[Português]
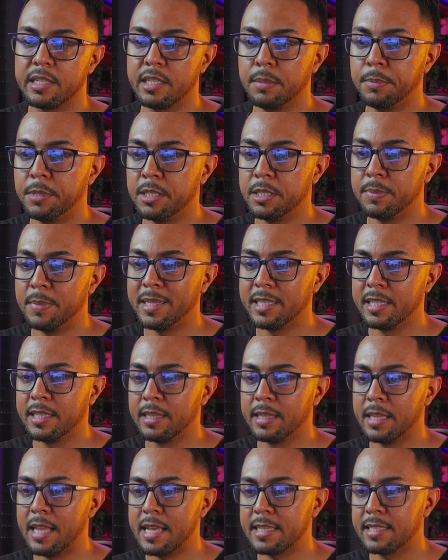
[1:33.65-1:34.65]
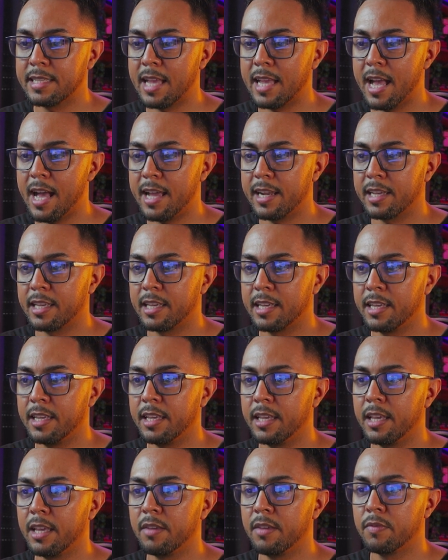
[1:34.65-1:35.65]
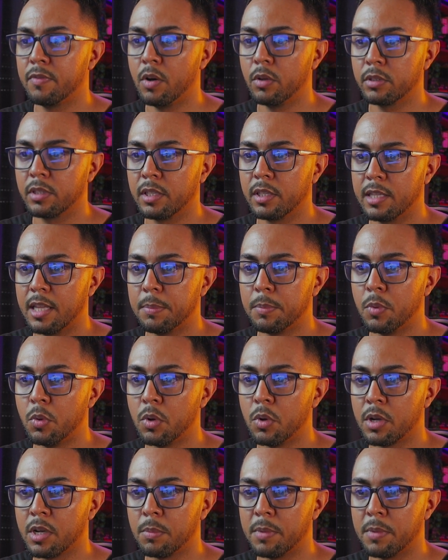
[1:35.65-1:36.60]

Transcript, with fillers: Simplesmente laçar aqui em volta da boca,